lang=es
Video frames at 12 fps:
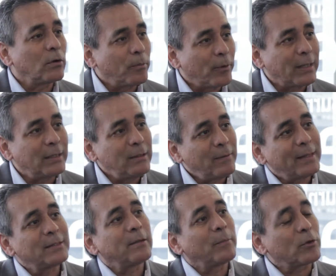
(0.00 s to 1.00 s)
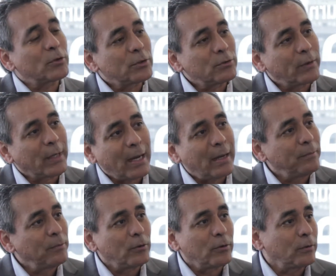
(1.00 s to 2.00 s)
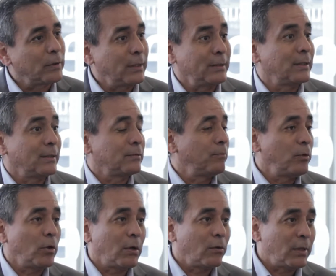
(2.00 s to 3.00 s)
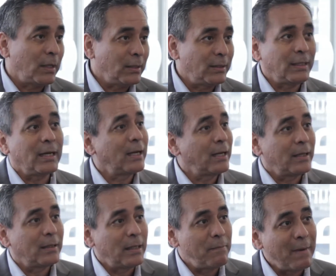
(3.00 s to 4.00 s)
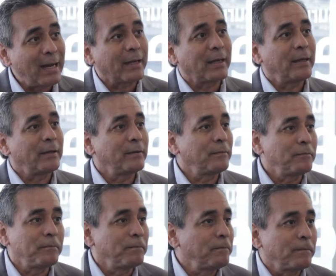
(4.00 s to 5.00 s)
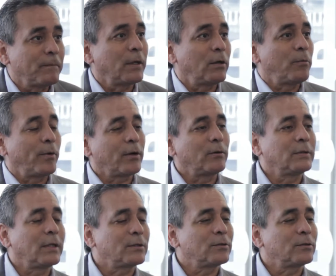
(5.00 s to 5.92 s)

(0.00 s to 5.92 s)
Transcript: corporativa ese proceso de cambio? Quizás vio algo de identidad, de imagen. ¿Qué nos puedes contar